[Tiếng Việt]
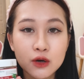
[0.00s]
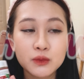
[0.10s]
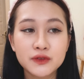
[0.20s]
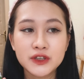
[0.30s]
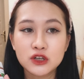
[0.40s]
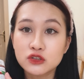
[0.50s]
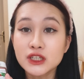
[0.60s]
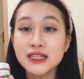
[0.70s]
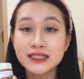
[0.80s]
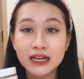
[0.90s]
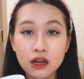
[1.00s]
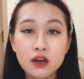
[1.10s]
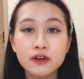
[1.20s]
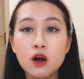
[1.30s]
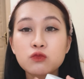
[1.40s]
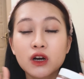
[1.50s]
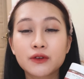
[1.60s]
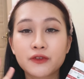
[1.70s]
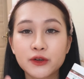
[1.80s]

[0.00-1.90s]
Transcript: bởi vì nó rất là tiện lợi và không cần phải